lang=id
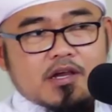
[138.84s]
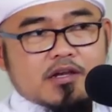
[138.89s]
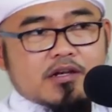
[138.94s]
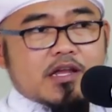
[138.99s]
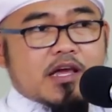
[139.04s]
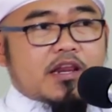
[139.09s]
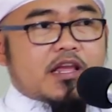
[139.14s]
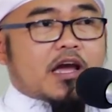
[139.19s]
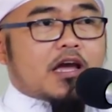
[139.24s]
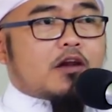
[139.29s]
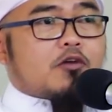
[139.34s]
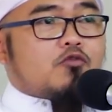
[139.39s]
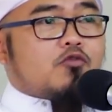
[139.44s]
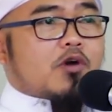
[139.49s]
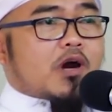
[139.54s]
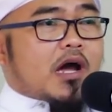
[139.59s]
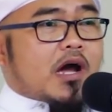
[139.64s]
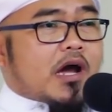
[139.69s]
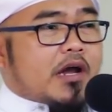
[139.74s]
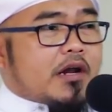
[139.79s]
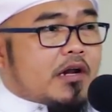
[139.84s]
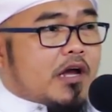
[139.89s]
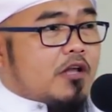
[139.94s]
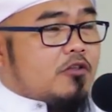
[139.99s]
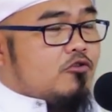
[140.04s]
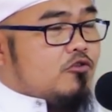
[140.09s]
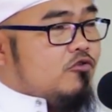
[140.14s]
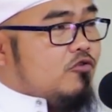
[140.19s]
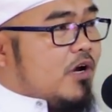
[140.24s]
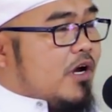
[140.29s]
dari Al-Quran
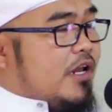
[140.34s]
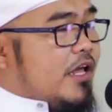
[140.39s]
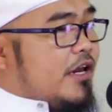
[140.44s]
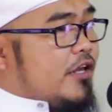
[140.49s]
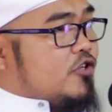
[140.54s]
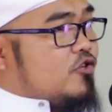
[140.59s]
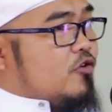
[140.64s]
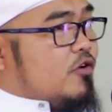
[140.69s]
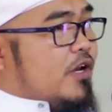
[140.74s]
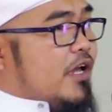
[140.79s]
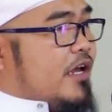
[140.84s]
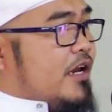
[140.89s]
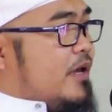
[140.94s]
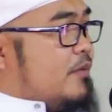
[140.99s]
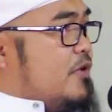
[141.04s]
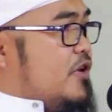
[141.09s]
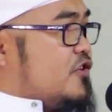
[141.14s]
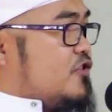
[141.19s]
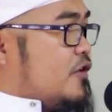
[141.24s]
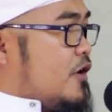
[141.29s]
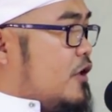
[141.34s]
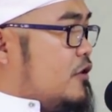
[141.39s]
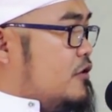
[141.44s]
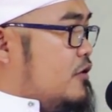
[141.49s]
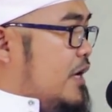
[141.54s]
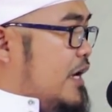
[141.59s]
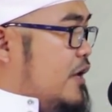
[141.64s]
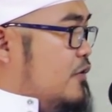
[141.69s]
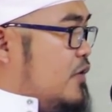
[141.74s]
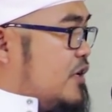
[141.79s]
atau juga dari sunnah Nabi
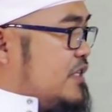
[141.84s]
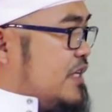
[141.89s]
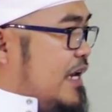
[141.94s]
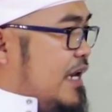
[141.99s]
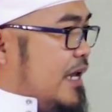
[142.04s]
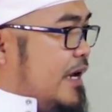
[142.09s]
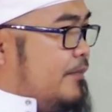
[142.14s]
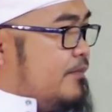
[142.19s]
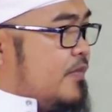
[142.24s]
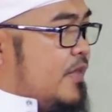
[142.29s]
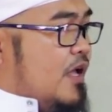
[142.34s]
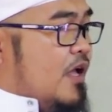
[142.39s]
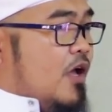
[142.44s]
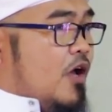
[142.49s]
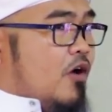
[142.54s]
Sallallahu Alaihi Wasallam